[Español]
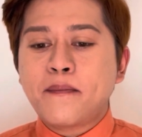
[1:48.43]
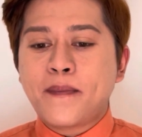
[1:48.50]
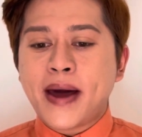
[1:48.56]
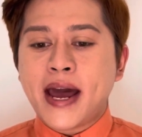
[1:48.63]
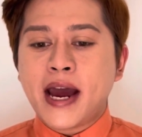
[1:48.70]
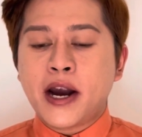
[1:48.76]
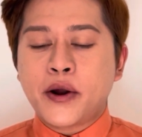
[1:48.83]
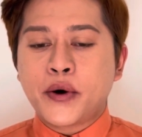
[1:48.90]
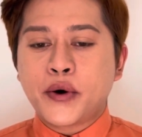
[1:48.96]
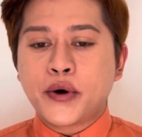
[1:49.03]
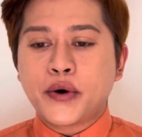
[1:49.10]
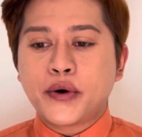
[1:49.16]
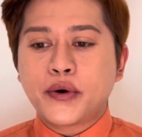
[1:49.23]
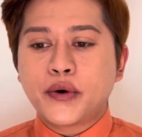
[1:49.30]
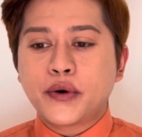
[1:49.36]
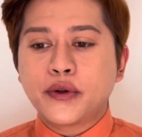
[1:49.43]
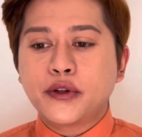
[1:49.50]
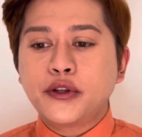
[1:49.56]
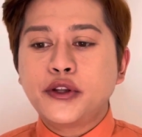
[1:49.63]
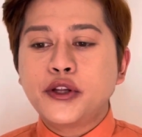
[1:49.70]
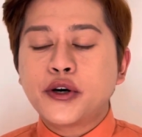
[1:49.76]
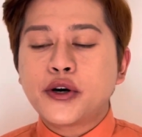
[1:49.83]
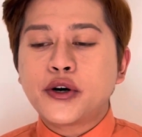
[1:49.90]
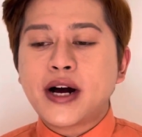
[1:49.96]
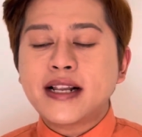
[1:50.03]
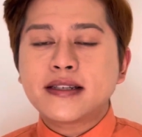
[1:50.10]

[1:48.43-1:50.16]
pero no al